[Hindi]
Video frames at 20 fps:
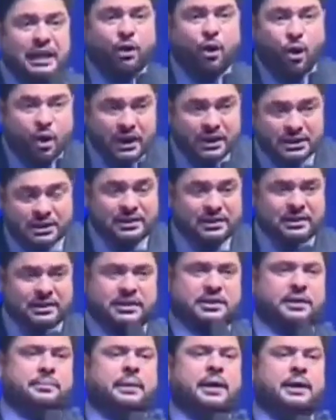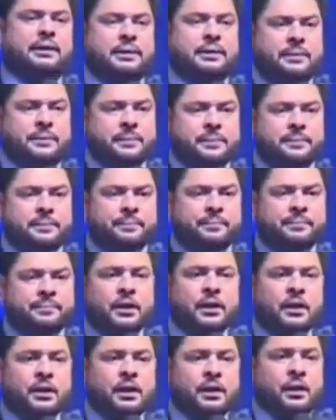ऐसे लोग इस इंडस्ट्री में आते हैं
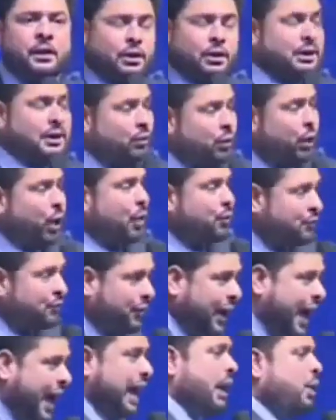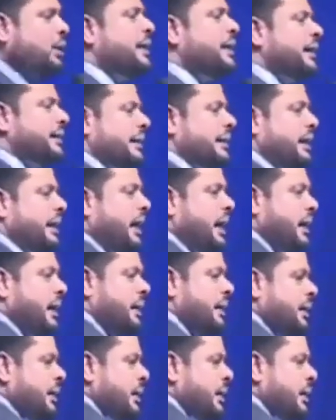और जब वो लोग फेल हो जाते हैं ना